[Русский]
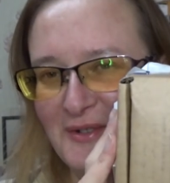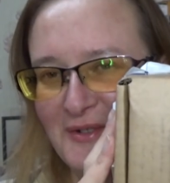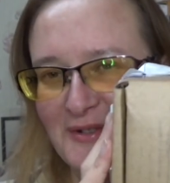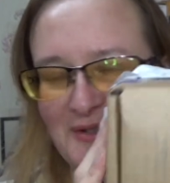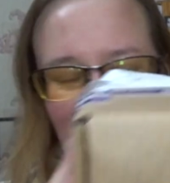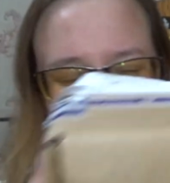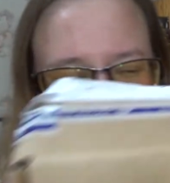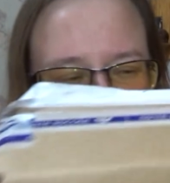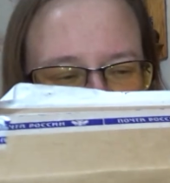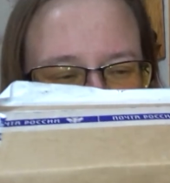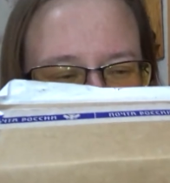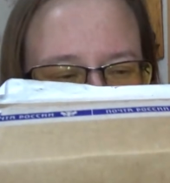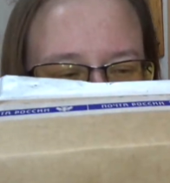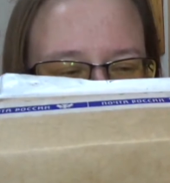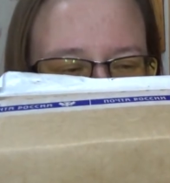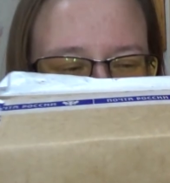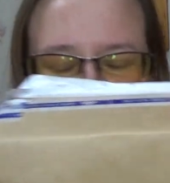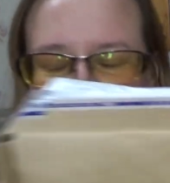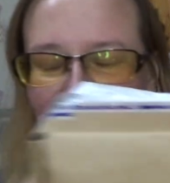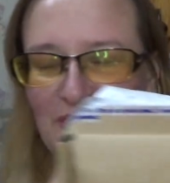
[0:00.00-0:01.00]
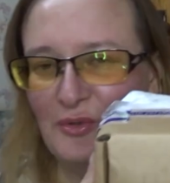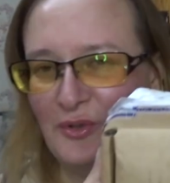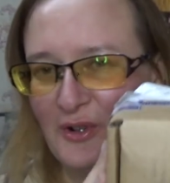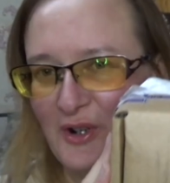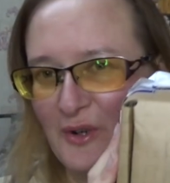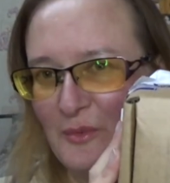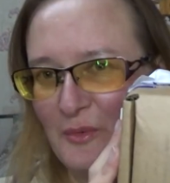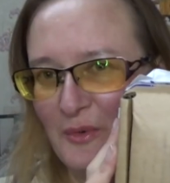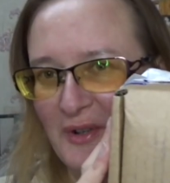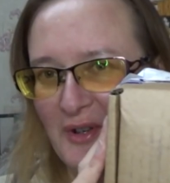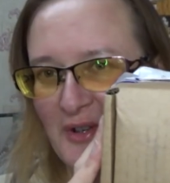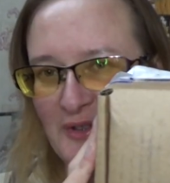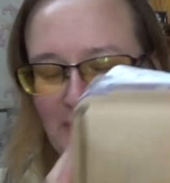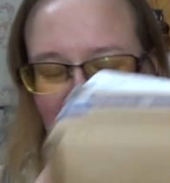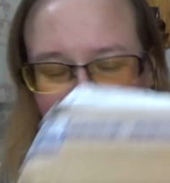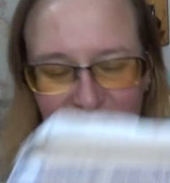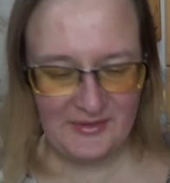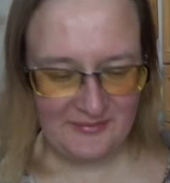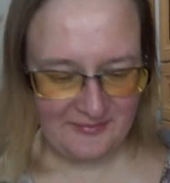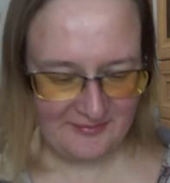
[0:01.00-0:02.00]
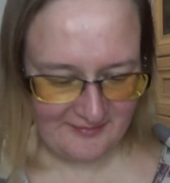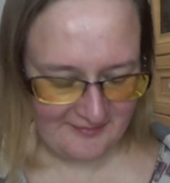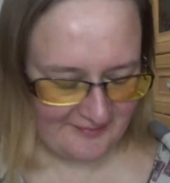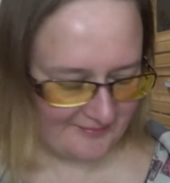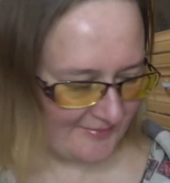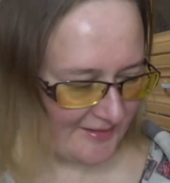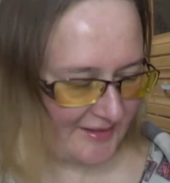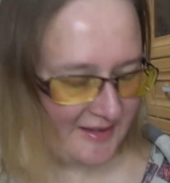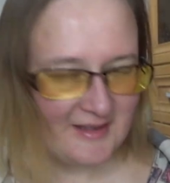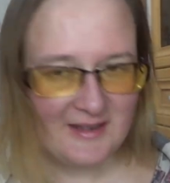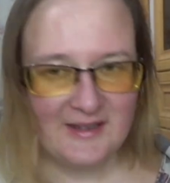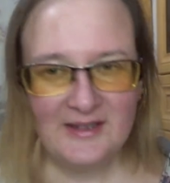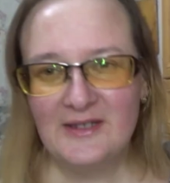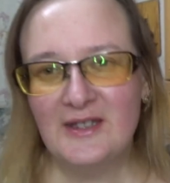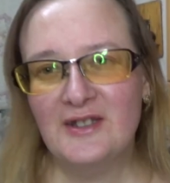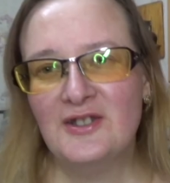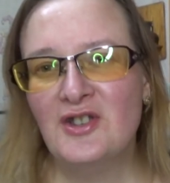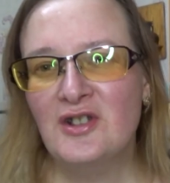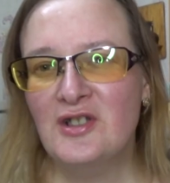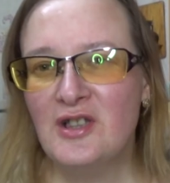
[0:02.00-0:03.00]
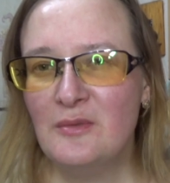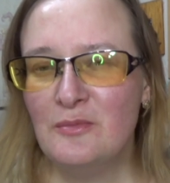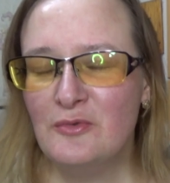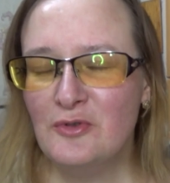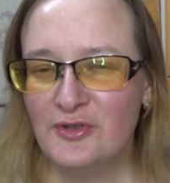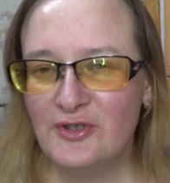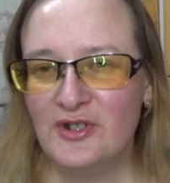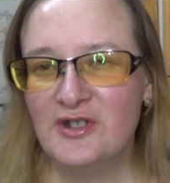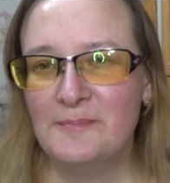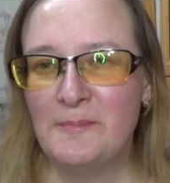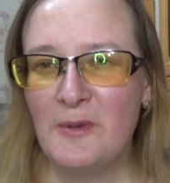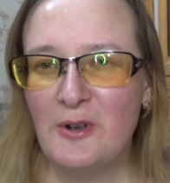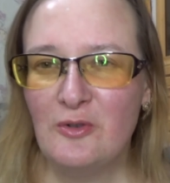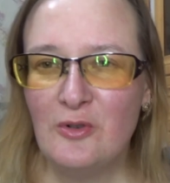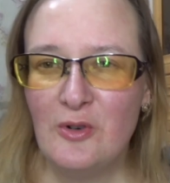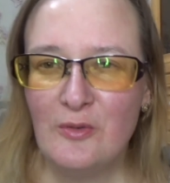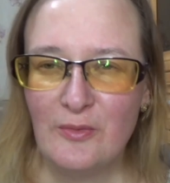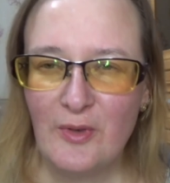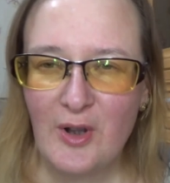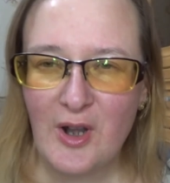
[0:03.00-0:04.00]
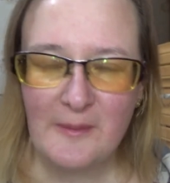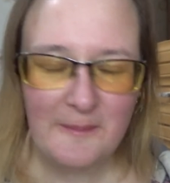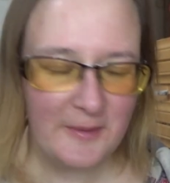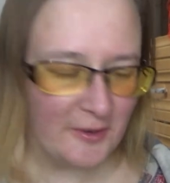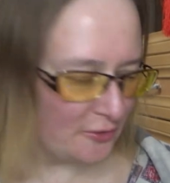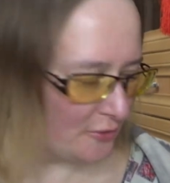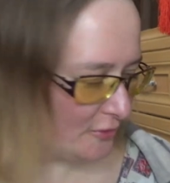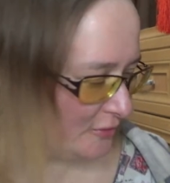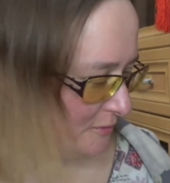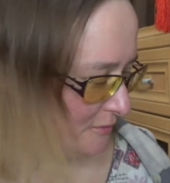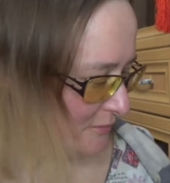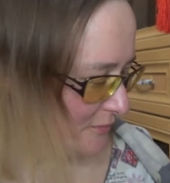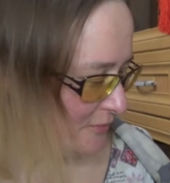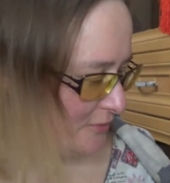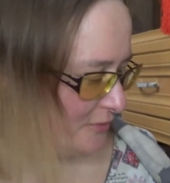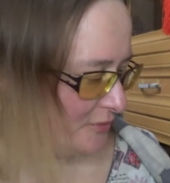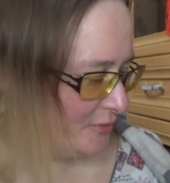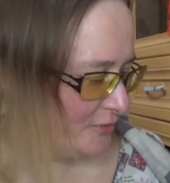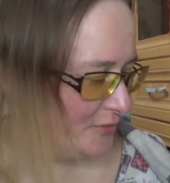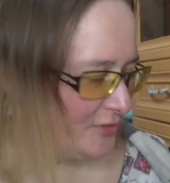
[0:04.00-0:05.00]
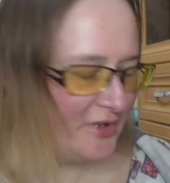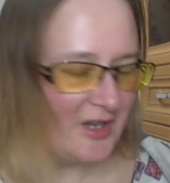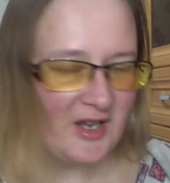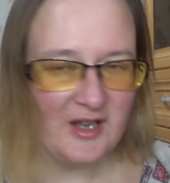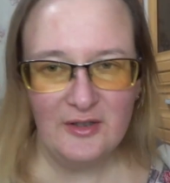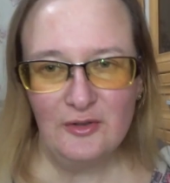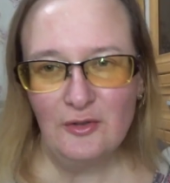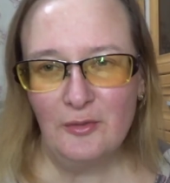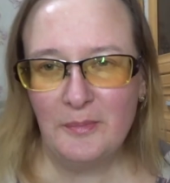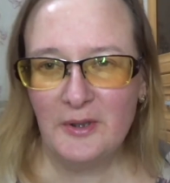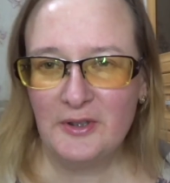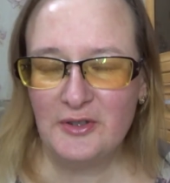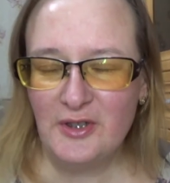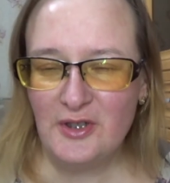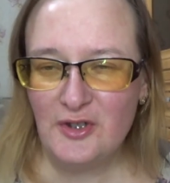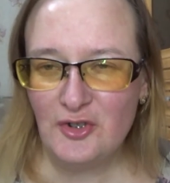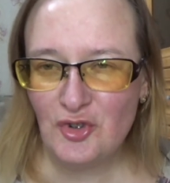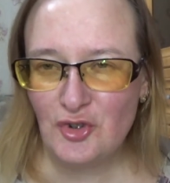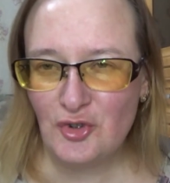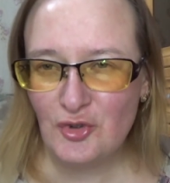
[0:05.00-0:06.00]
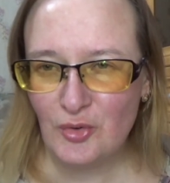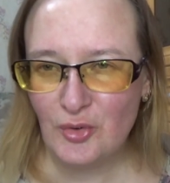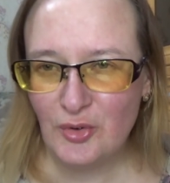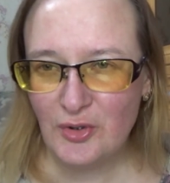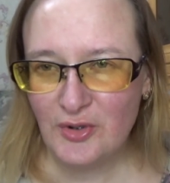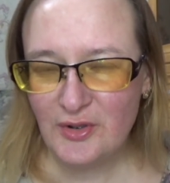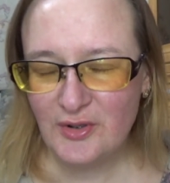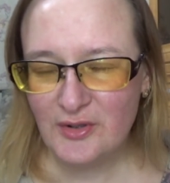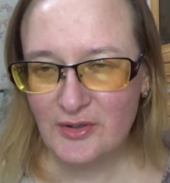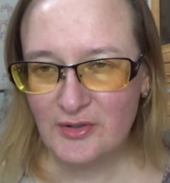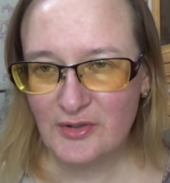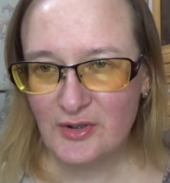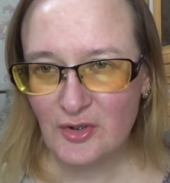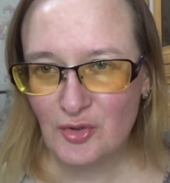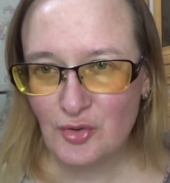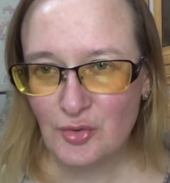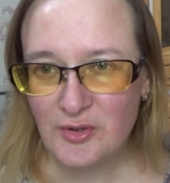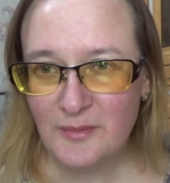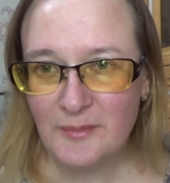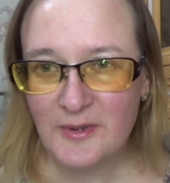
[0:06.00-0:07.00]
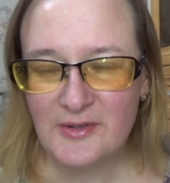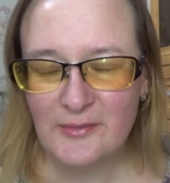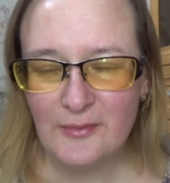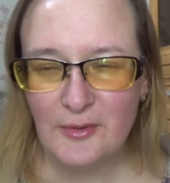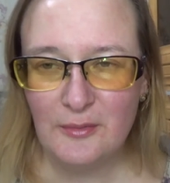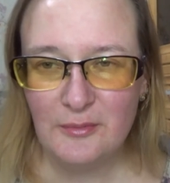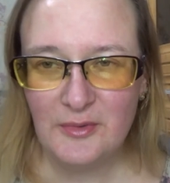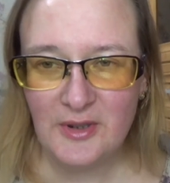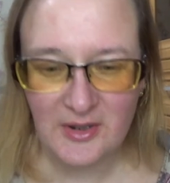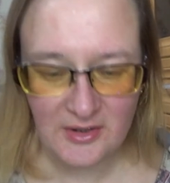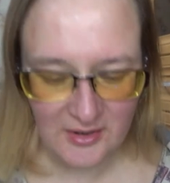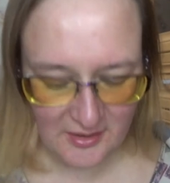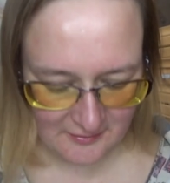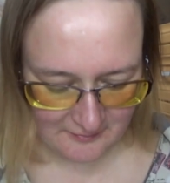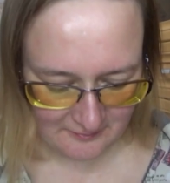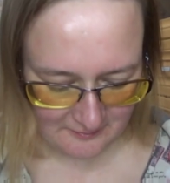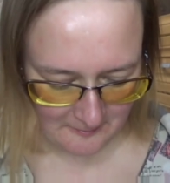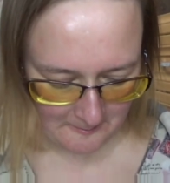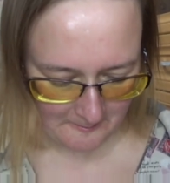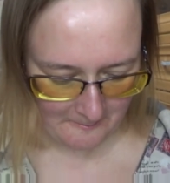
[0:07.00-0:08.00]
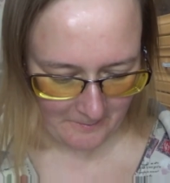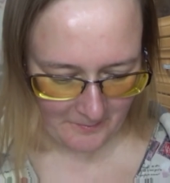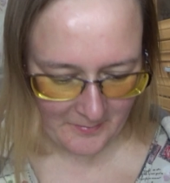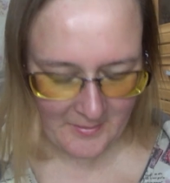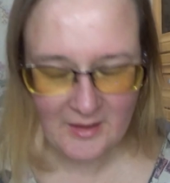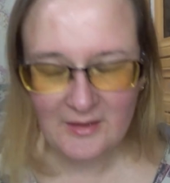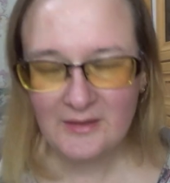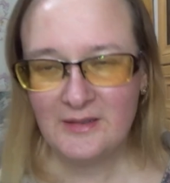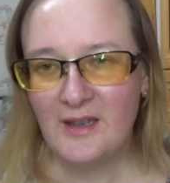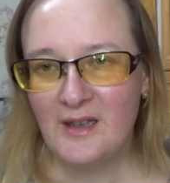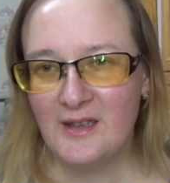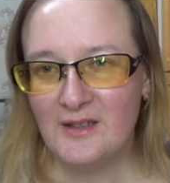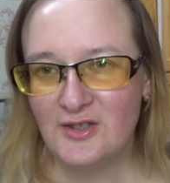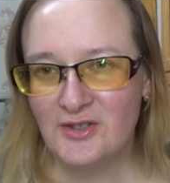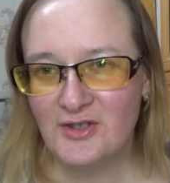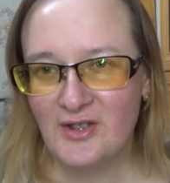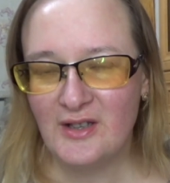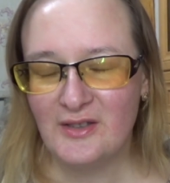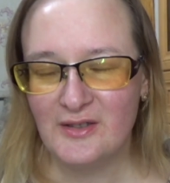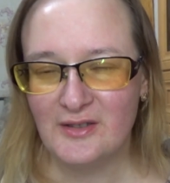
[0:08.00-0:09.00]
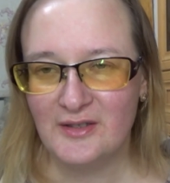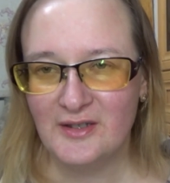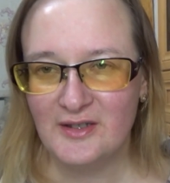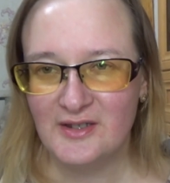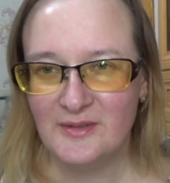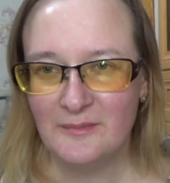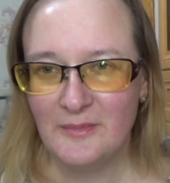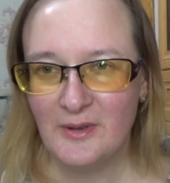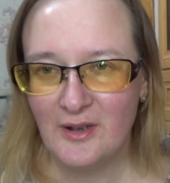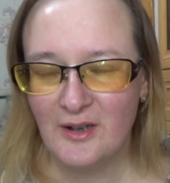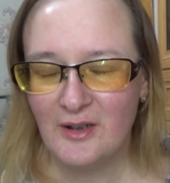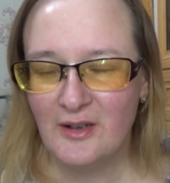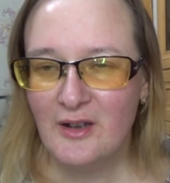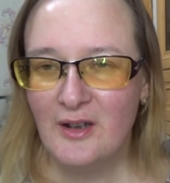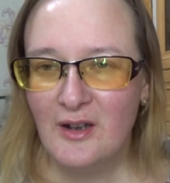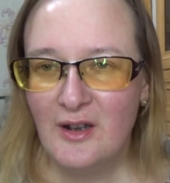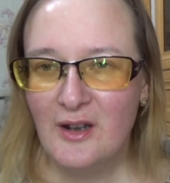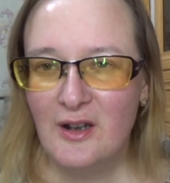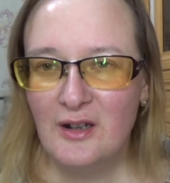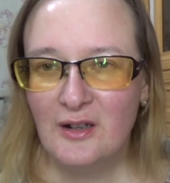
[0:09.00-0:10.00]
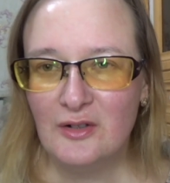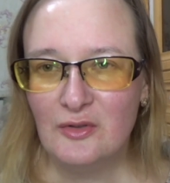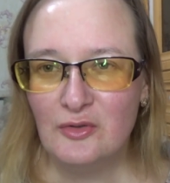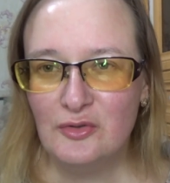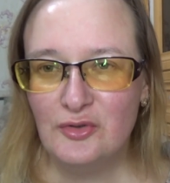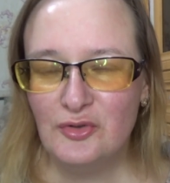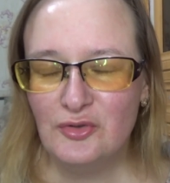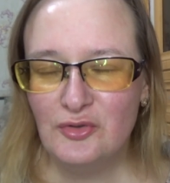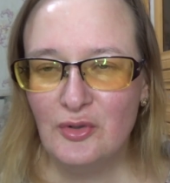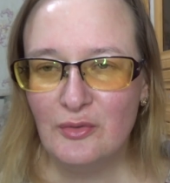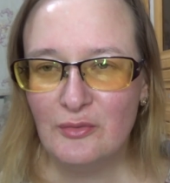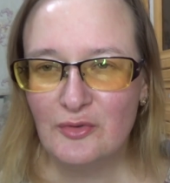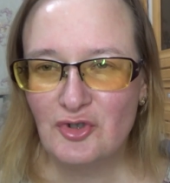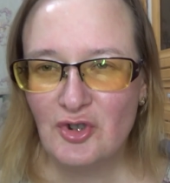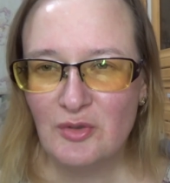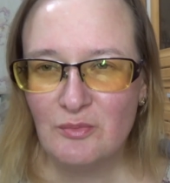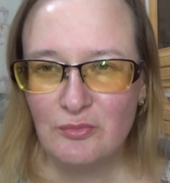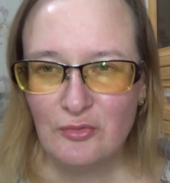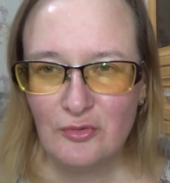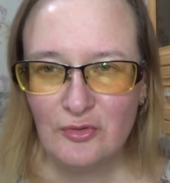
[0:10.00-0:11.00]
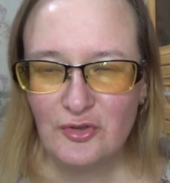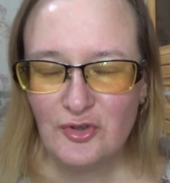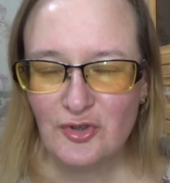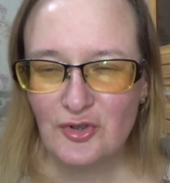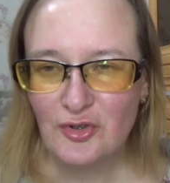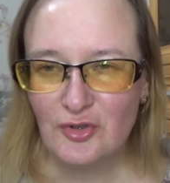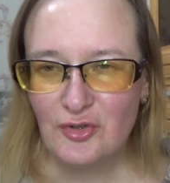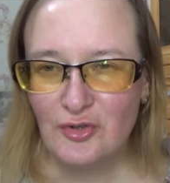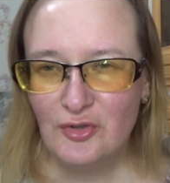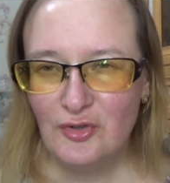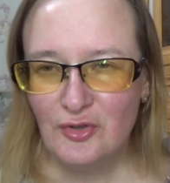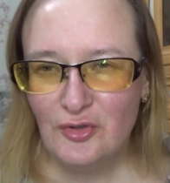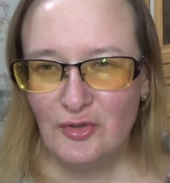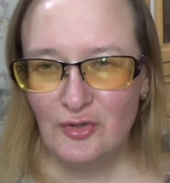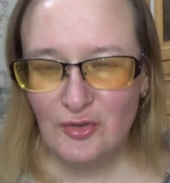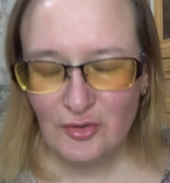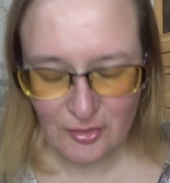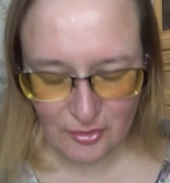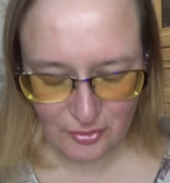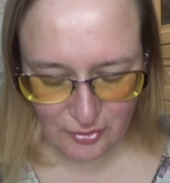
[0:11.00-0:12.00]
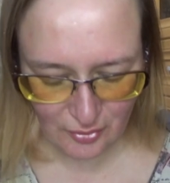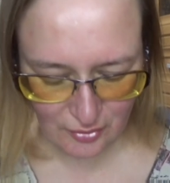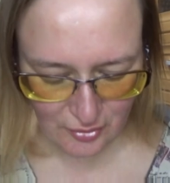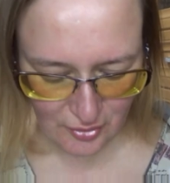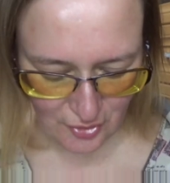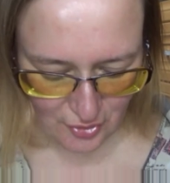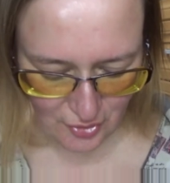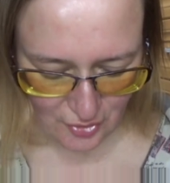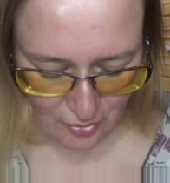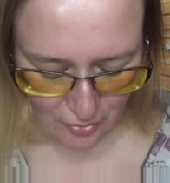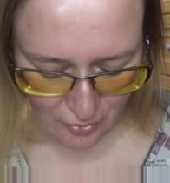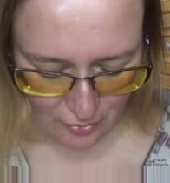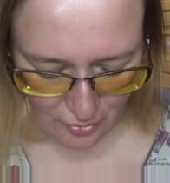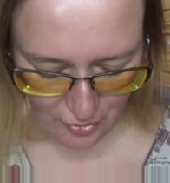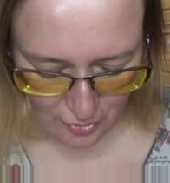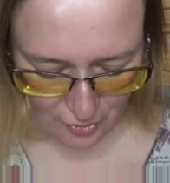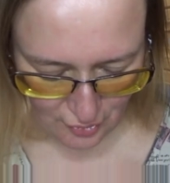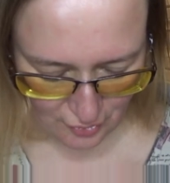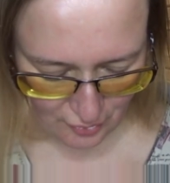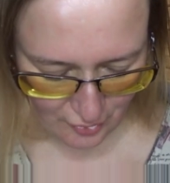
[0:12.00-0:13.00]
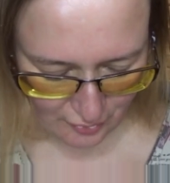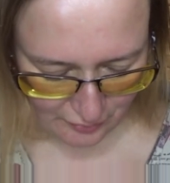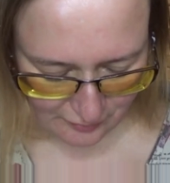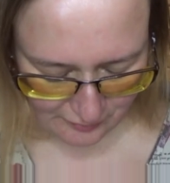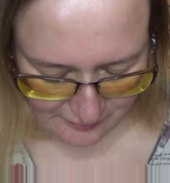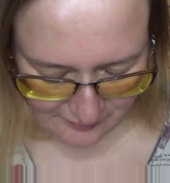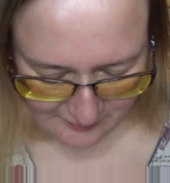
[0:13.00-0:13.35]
И, ну, и не только мой адрес. Сначала будет распаковка, а потом э, я ее потещу и скажу тебе свое мнение. Я искала для себя какой-нибудь новый шампунчик, но ну, еще кое-что.